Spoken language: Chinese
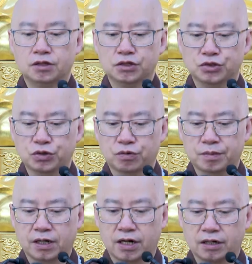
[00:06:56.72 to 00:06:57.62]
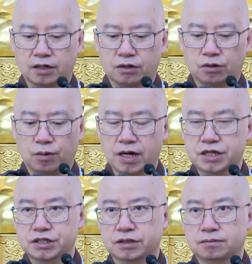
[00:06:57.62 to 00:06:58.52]
所以我们看到《华
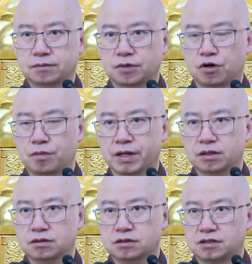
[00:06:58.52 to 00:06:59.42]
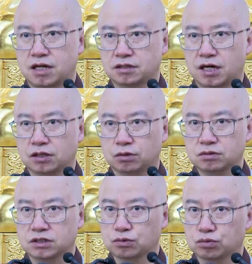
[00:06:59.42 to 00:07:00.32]
严经》后面善财
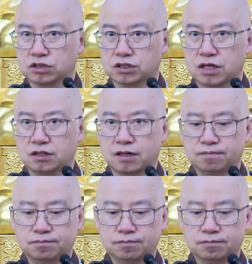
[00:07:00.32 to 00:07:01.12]
童子五十三参，